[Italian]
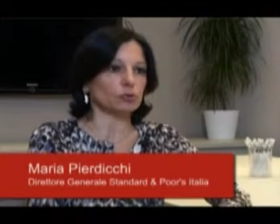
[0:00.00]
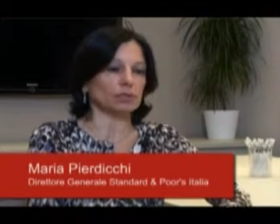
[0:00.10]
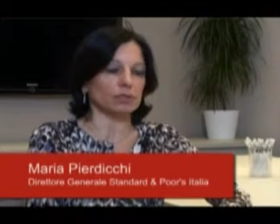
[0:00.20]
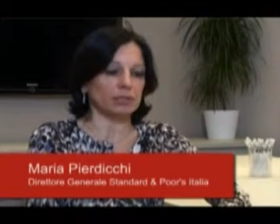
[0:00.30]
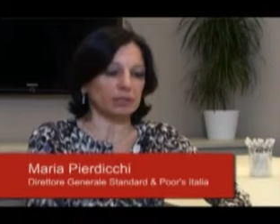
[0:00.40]

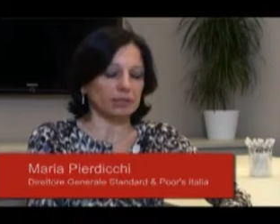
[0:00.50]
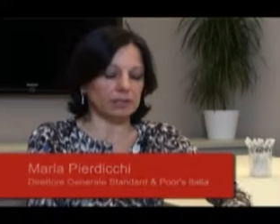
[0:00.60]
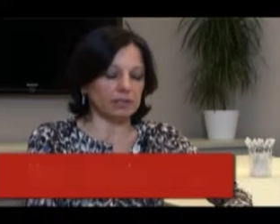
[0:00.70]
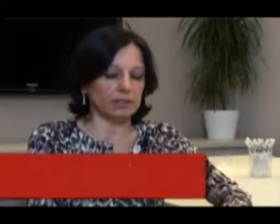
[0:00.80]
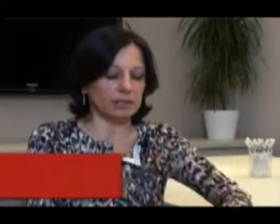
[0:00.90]

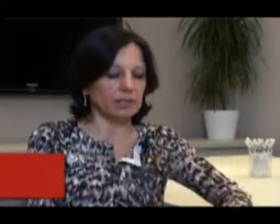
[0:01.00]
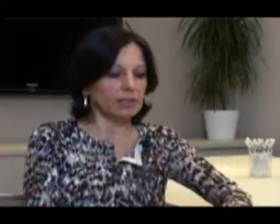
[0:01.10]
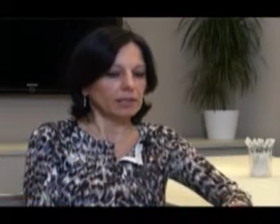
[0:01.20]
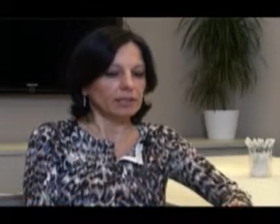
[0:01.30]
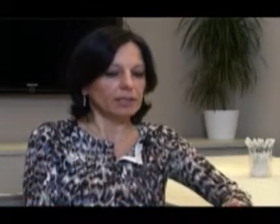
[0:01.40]
e,
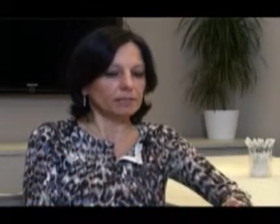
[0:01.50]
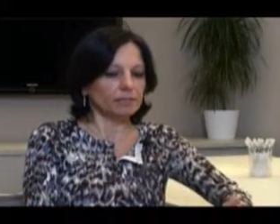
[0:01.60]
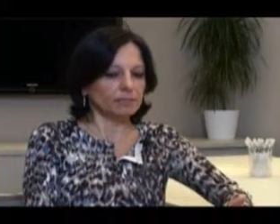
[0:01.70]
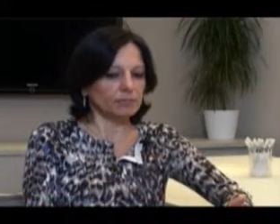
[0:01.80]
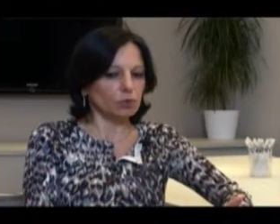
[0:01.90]
e
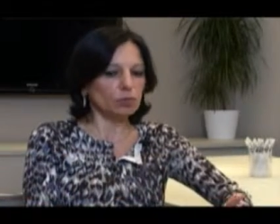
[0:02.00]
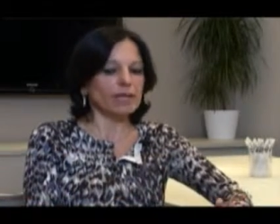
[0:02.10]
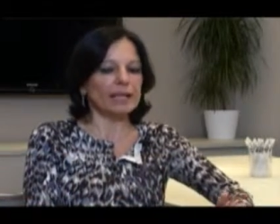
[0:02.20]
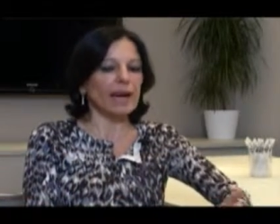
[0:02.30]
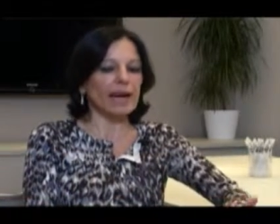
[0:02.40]
non
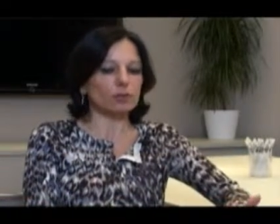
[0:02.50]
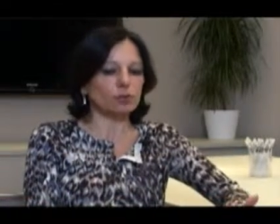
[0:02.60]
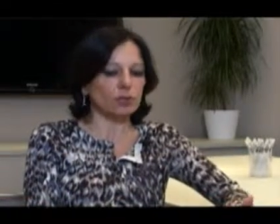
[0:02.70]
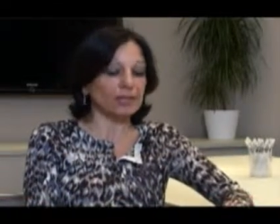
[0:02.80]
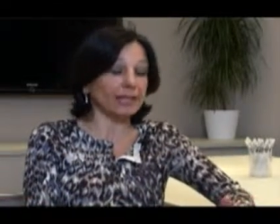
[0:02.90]

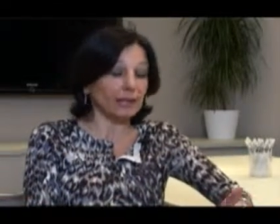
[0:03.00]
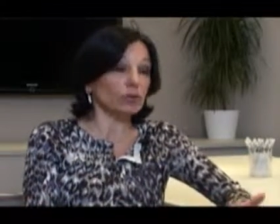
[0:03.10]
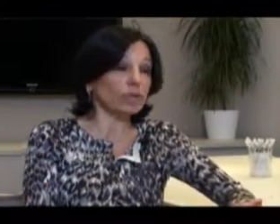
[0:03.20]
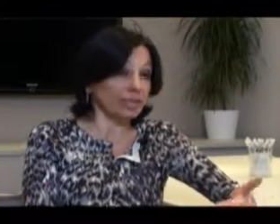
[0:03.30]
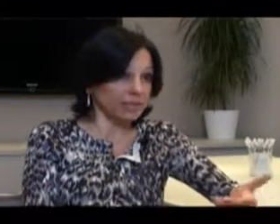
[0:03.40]
legato, e
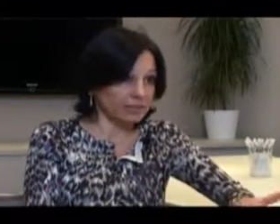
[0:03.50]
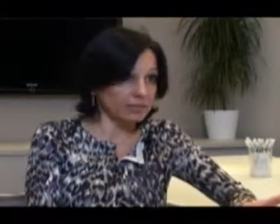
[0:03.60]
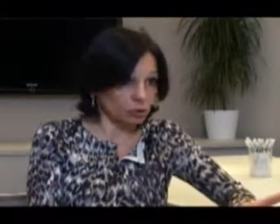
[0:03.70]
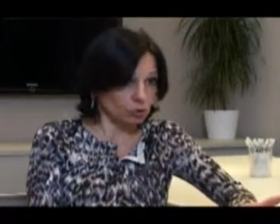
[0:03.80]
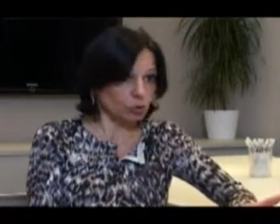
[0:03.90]
legato anche alle
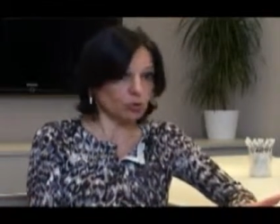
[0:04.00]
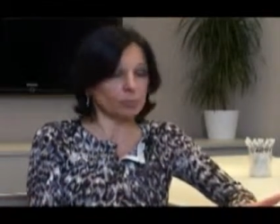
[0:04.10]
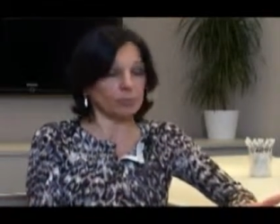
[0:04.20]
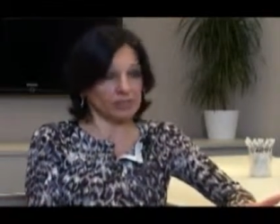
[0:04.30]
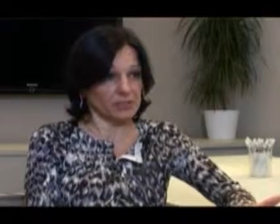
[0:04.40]

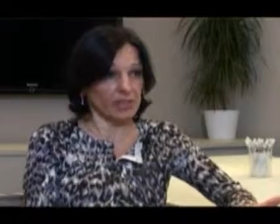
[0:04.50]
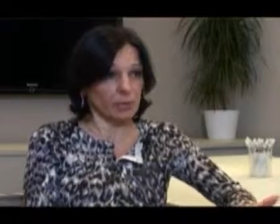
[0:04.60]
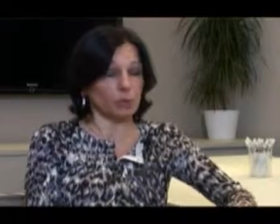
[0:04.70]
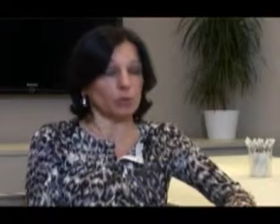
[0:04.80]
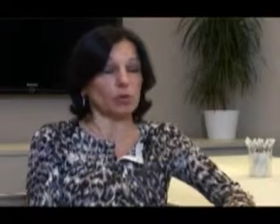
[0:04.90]
stagioni per
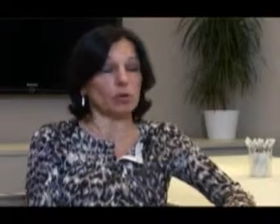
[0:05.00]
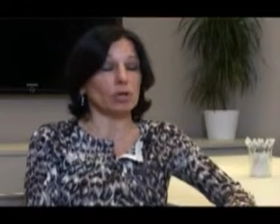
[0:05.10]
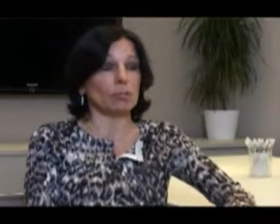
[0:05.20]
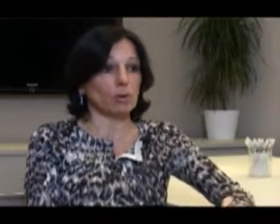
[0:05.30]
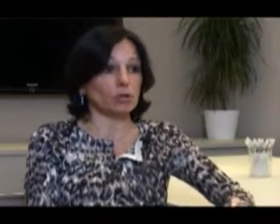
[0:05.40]
esempio,
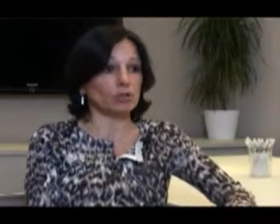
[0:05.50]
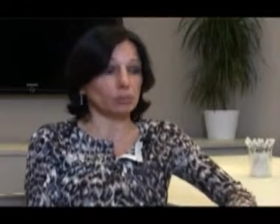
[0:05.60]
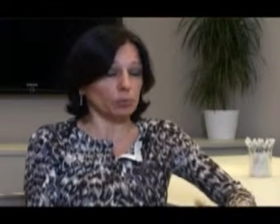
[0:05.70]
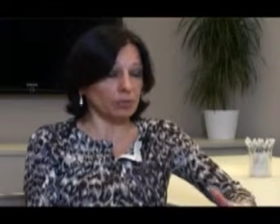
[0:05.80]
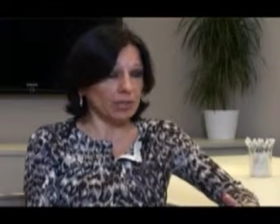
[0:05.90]

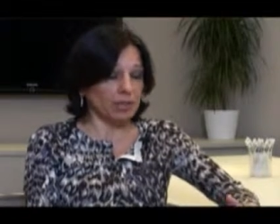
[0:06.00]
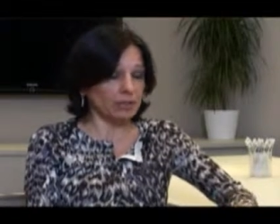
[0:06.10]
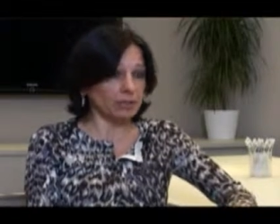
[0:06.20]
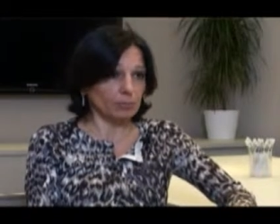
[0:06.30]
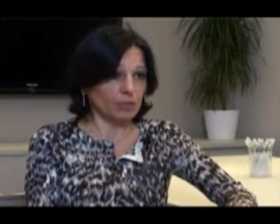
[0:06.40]
possa
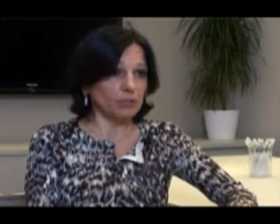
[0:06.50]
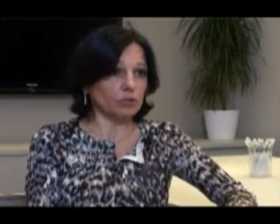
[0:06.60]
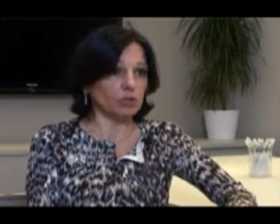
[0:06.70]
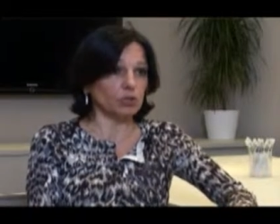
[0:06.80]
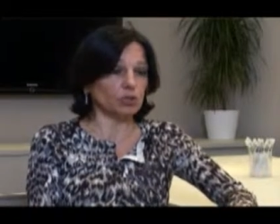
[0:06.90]
portare dei
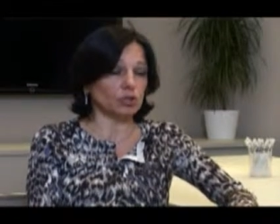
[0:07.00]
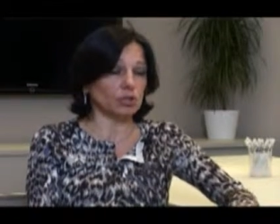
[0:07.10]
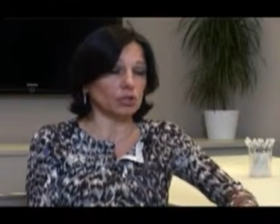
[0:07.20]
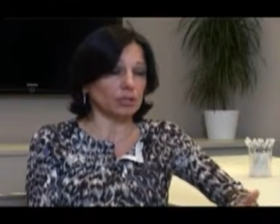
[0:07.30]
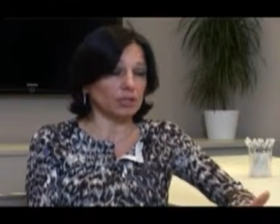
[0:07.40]

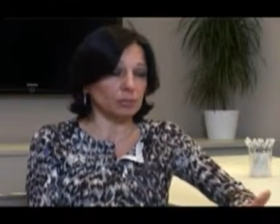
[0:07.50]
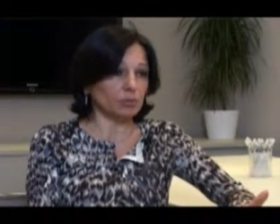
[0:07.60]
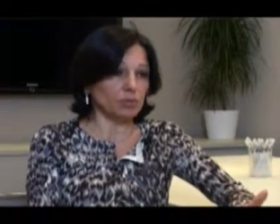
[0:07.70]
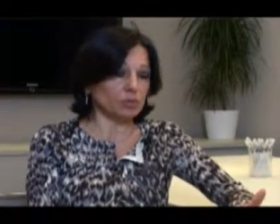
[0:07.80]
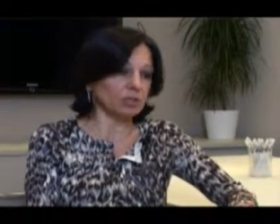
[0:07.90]
benefici in
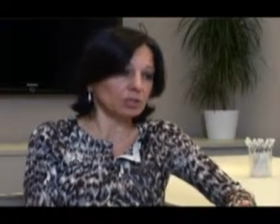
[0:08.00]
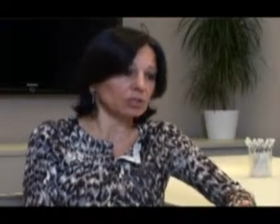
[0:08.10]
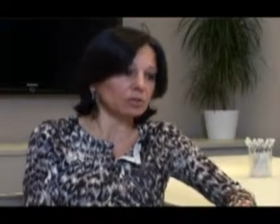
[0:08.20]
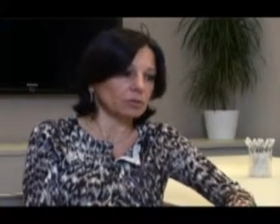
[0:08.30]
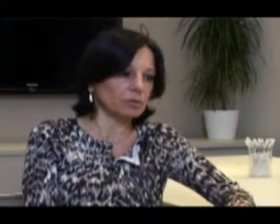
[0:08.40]
termini
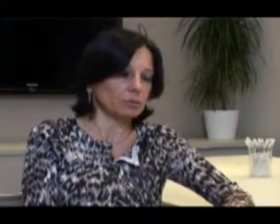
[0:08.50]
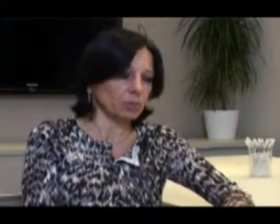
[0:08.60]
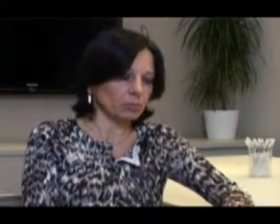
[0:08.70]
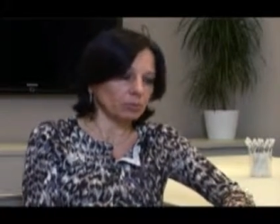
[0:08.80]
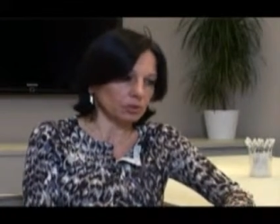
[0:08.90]
di, eh,
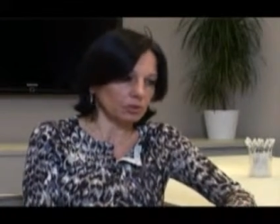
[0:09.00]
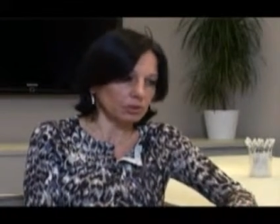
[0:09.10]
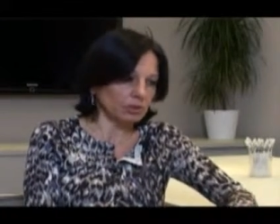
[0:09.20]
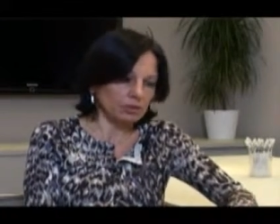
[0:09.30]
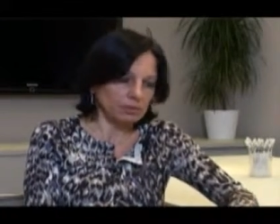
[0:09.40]

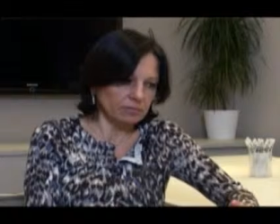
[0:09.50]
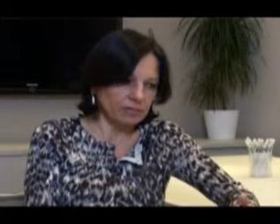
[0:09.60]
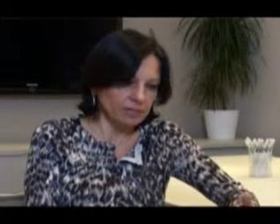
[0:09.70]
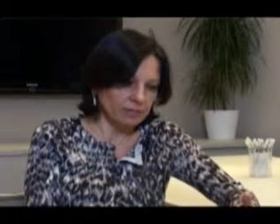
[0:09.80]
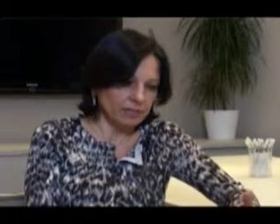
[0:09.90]
di, di,
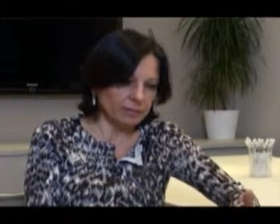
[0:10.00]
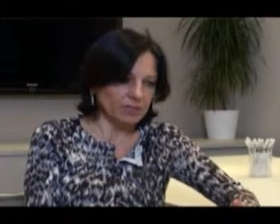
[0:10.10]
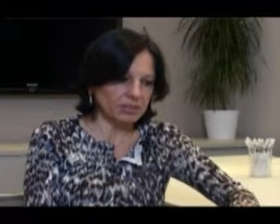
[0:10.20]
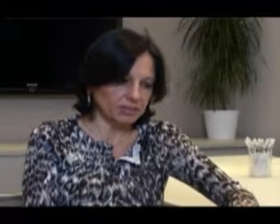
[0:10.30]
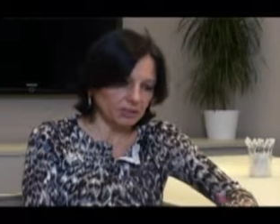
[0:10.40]
di
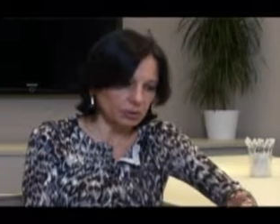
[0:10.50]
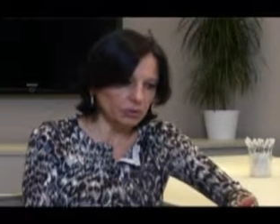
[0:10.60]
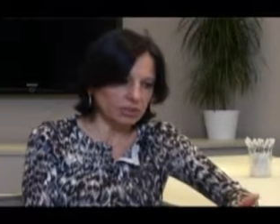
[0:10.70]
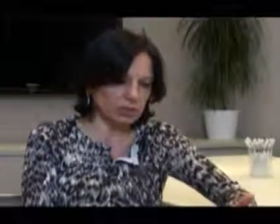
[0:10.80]
alimentazione